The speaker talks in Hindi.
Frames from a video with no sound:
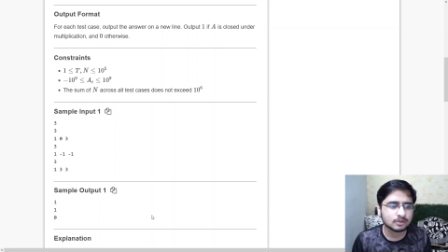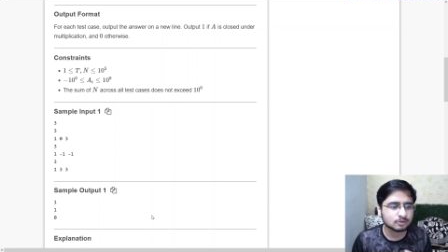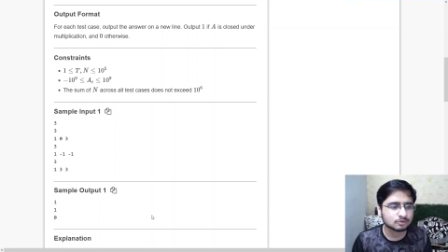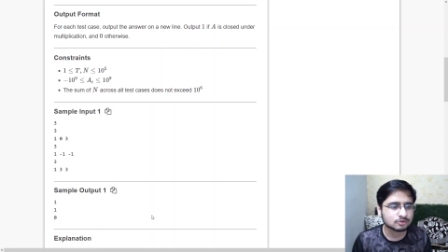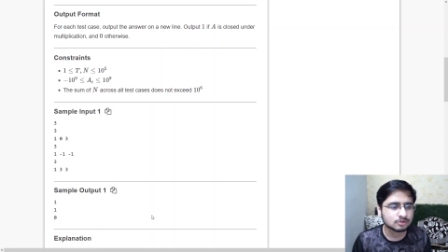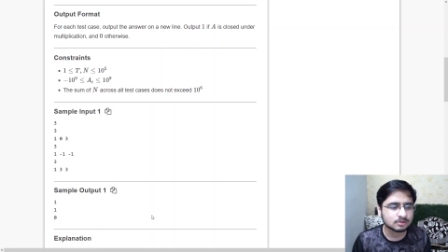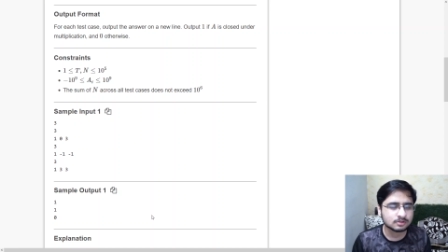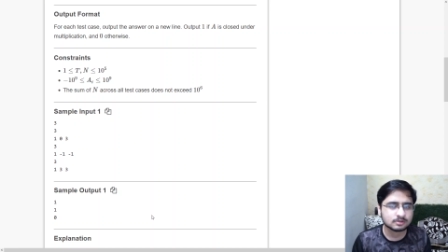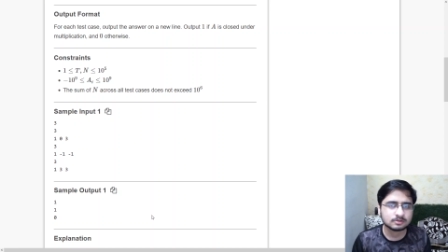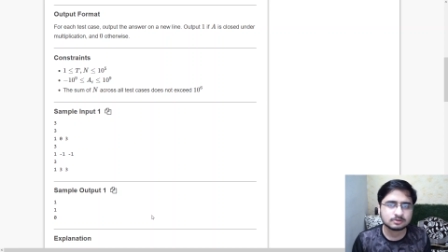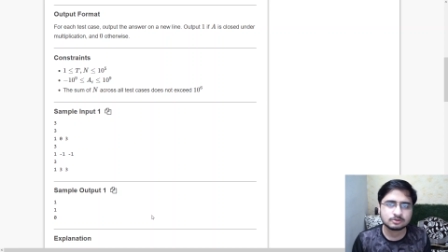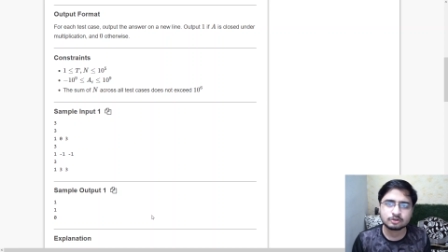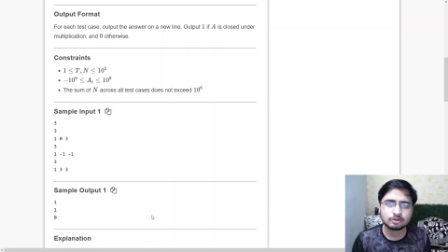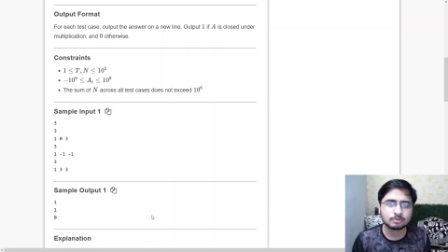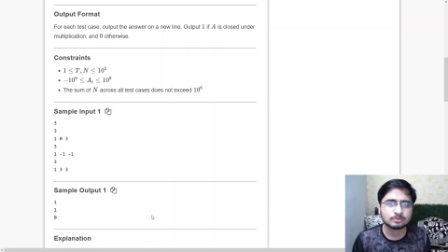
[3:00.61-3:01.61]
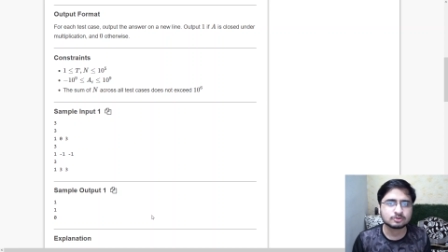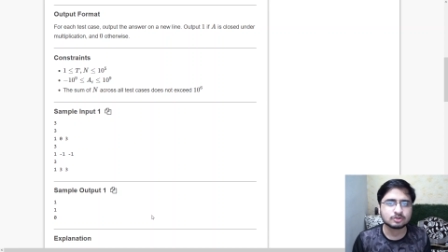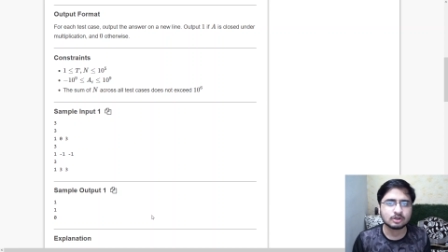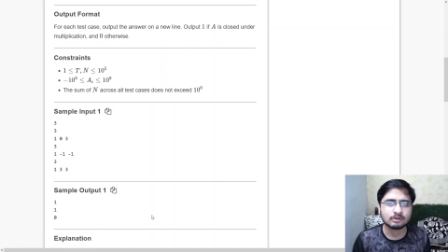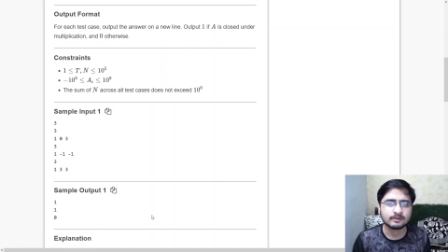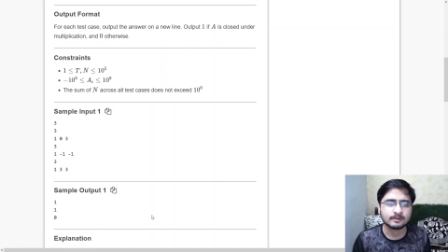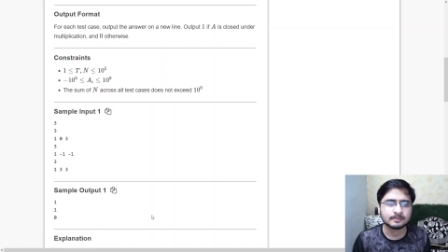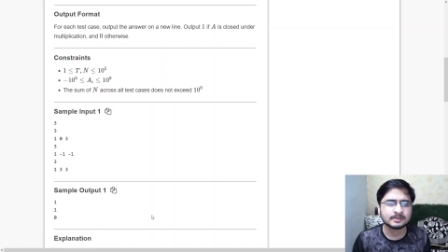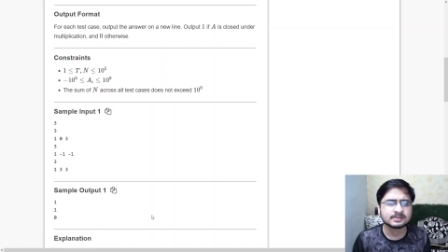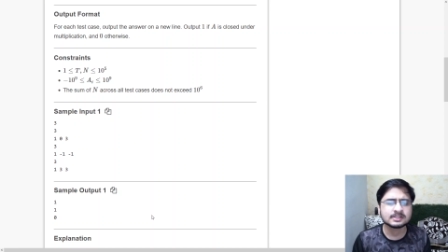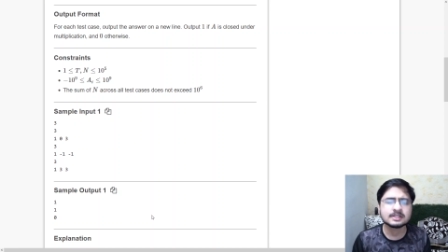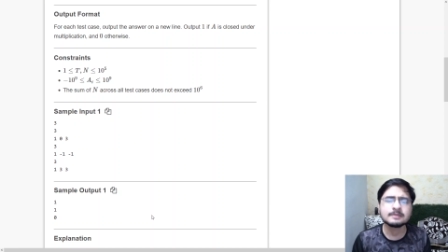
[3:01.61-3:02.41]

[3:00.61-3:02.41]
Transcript: क्वेश्चन चुटकियों में सॉल्व है बेसिकली